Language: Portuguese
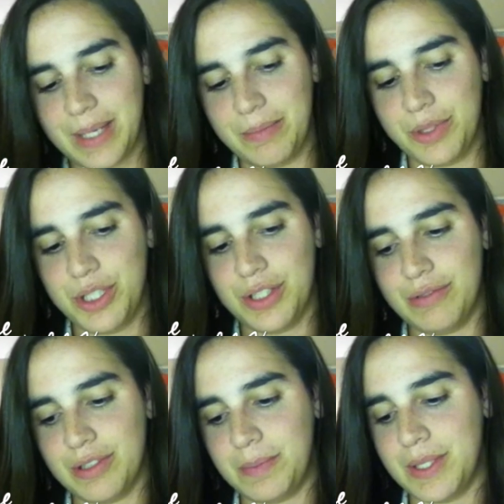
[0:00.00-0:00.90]

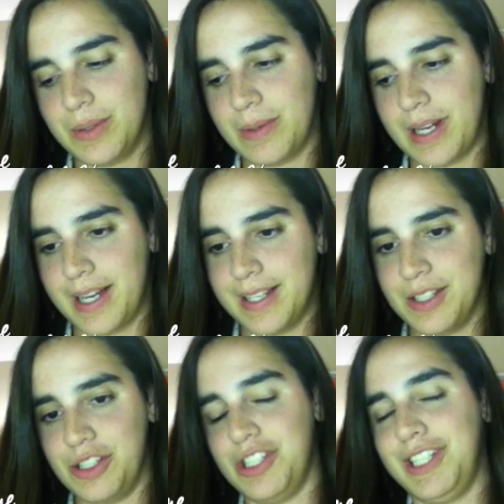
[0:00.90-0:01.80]
motivos
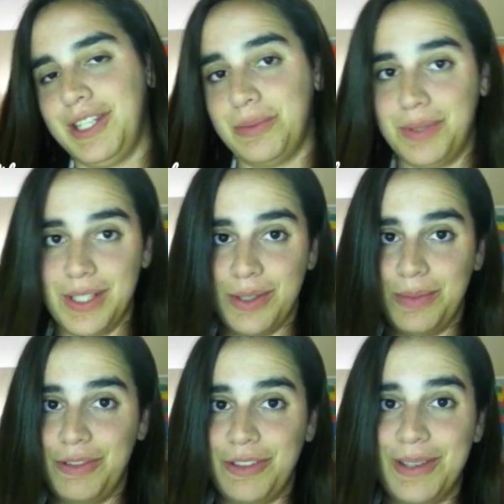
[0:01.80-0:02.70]
pessoais de que eu preciso
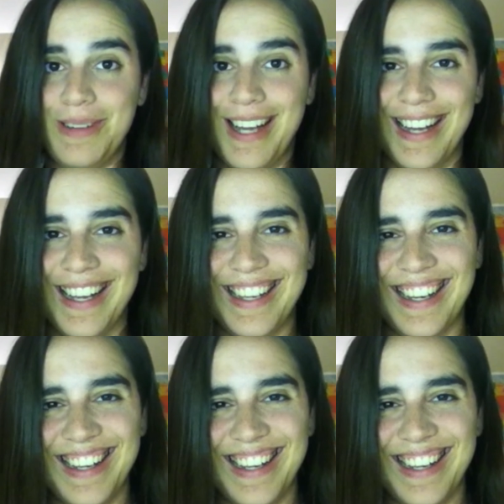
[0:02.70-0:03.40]
me formar.